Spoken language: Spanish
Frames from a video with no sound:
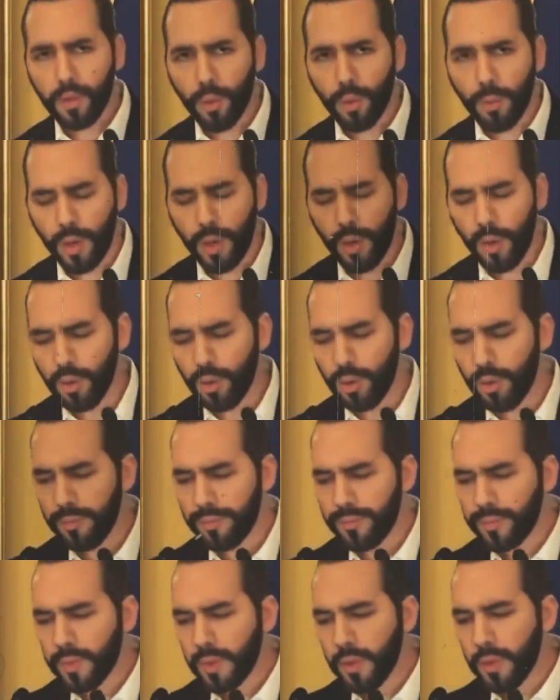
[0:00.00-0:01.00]
Número uno.
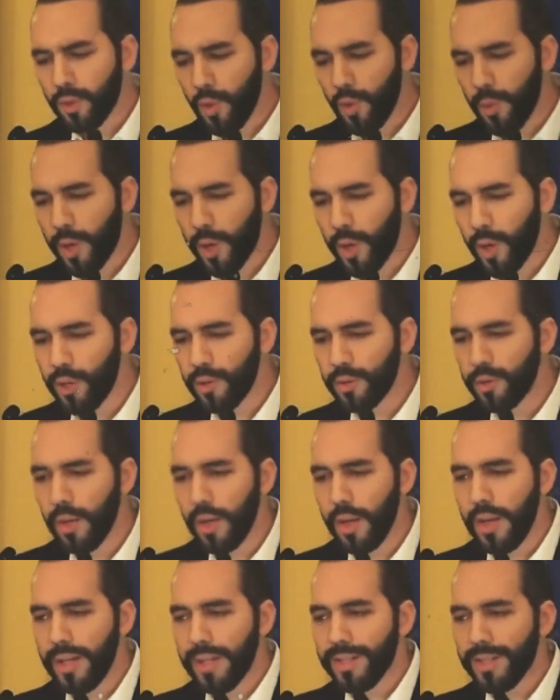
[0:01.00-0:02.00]
Número dos,
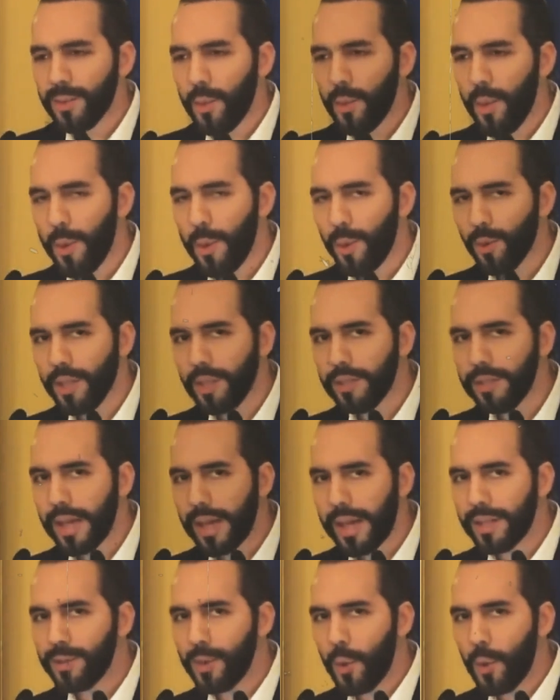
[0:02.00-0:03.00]
tú me preguntas
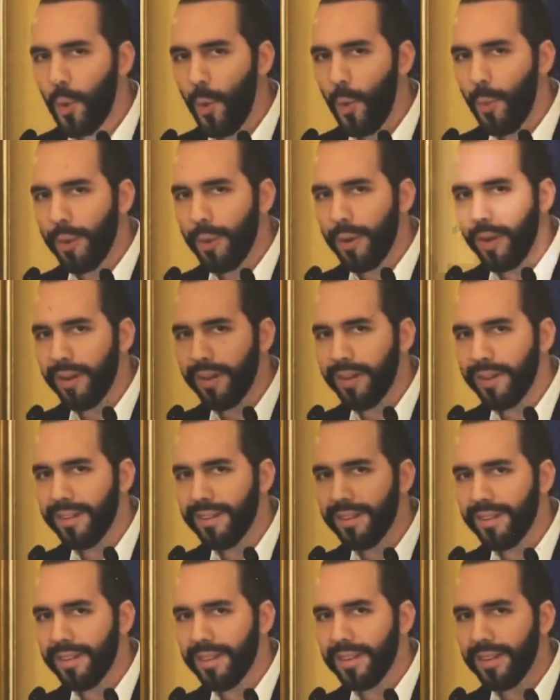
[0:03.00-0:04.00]
en qué se ocupa,
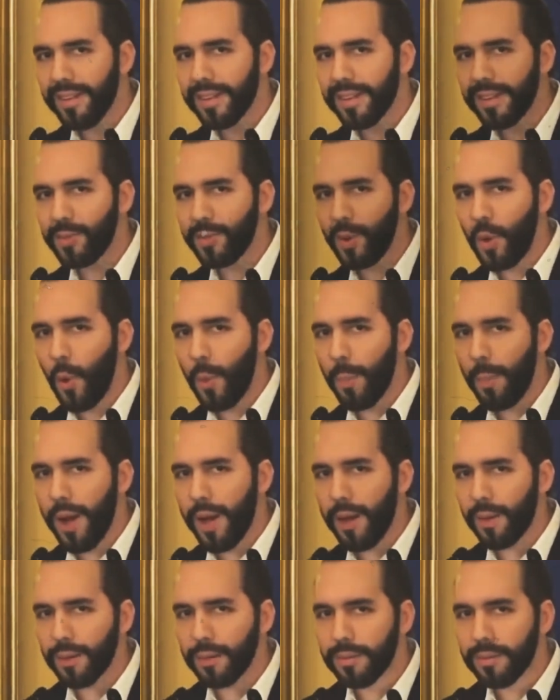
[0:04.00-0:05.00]
en qué se
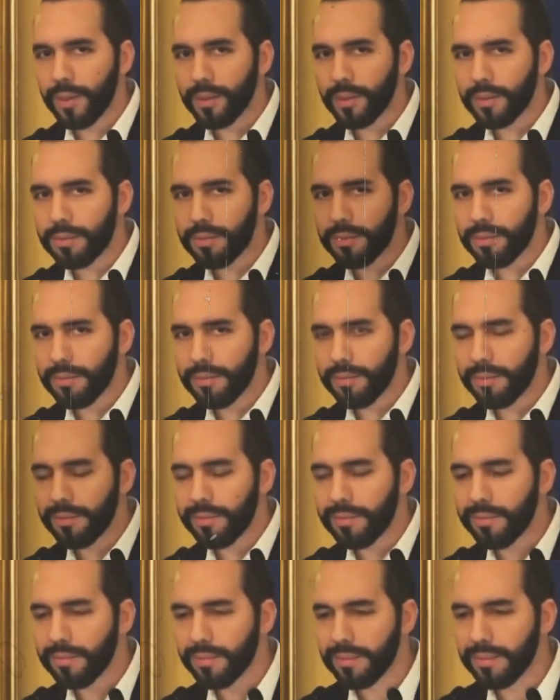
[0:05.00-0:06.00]
ocuparon los
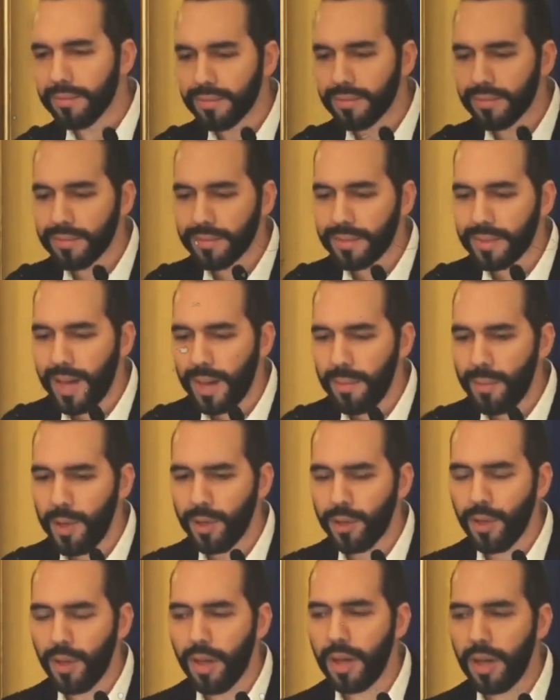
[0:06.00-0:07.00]
3
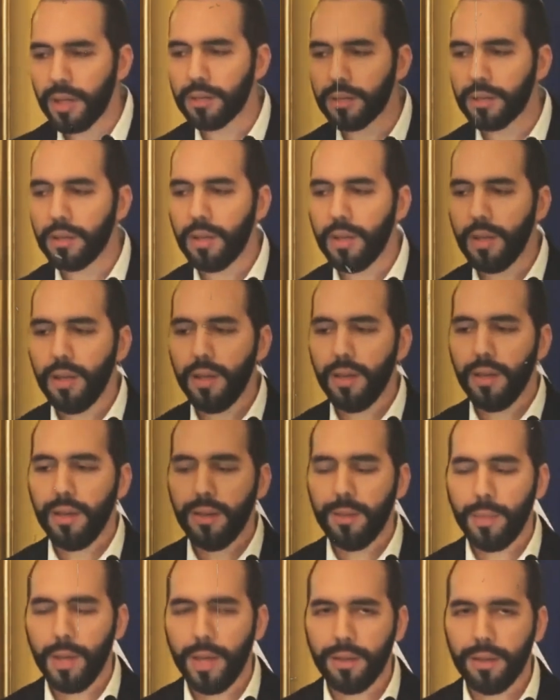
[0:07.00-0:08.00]
millones de dólares.
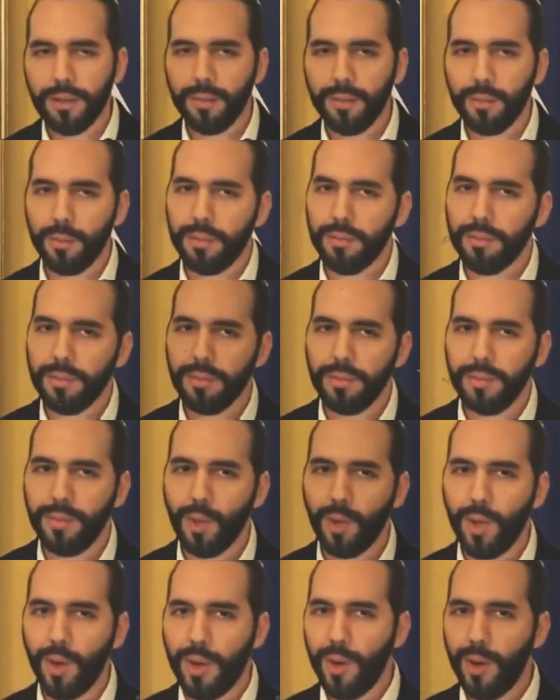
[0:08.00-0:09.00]
Bien,
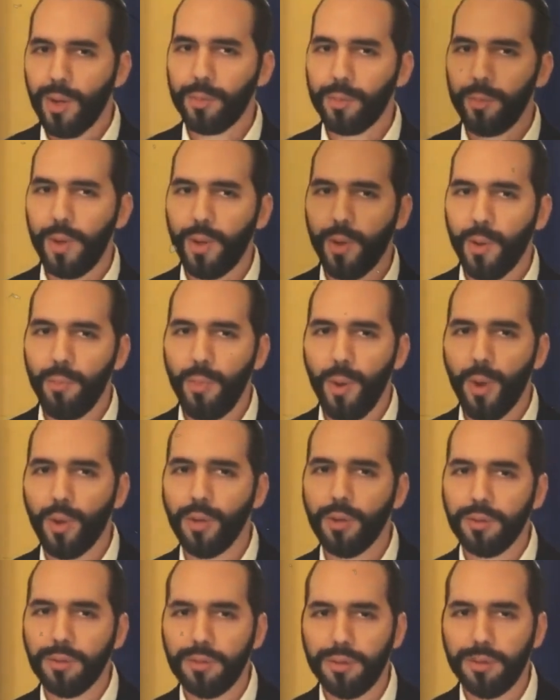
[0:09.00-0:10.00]
yo creo que lo explico un
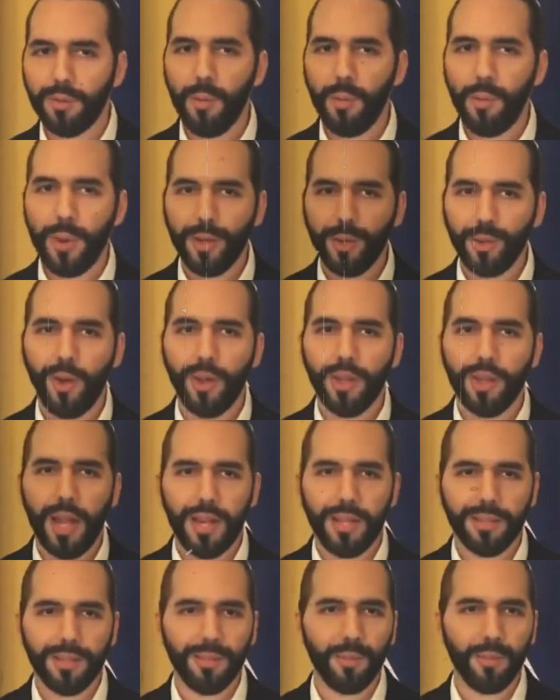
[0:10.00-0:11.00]
poco, un poquito de
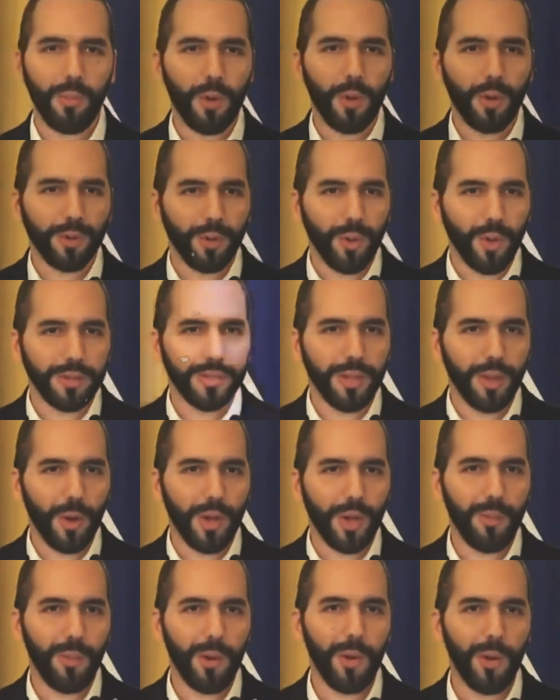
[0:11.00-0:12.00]
análisis, un poquito de
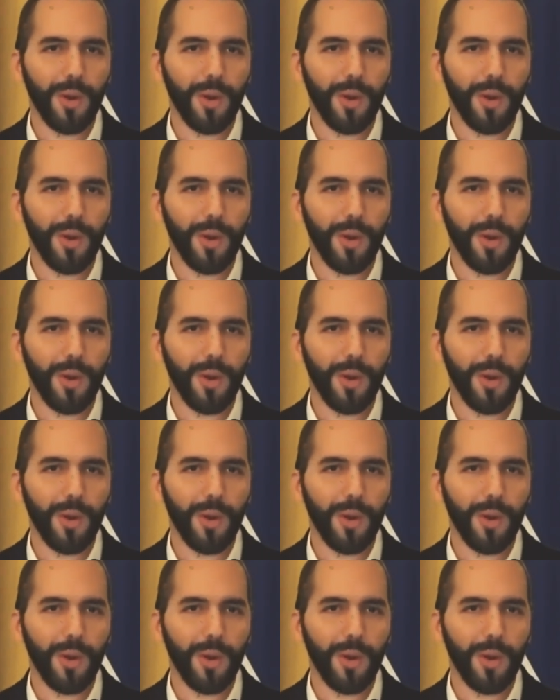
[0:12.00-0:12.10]
silogismo